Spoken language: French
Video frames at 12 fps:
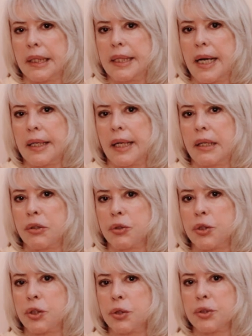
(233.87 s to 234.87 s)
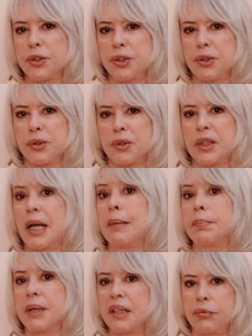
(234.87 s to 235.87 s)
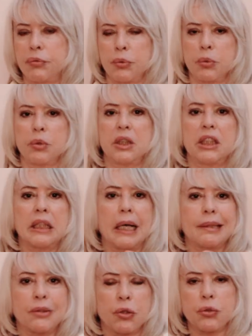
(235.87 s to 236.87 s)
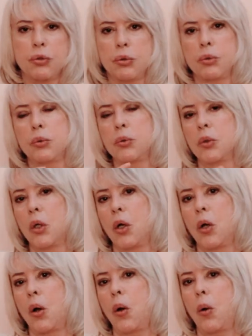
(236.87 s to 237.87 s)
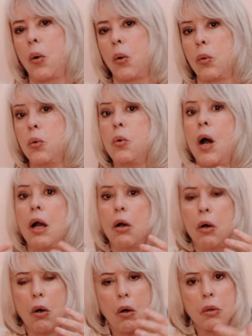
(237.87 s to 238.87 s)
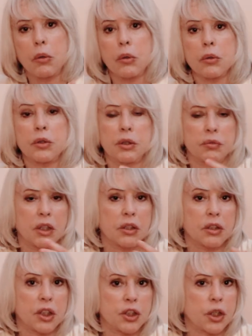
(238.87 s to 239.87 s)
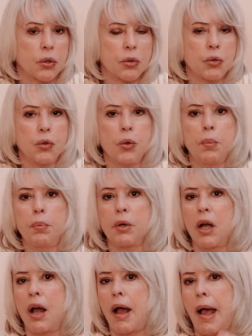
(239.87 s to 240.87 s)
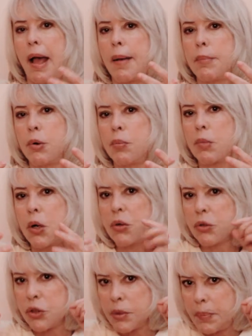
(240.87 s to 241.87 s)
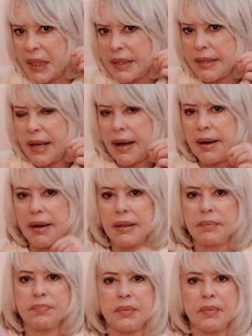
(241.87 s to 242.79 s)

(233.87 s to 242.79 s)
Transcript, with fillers: il y a quelque chose d'imprévu, d'inattendu, euh, ou alors, si vous êtes déjà en couple, un moment spécial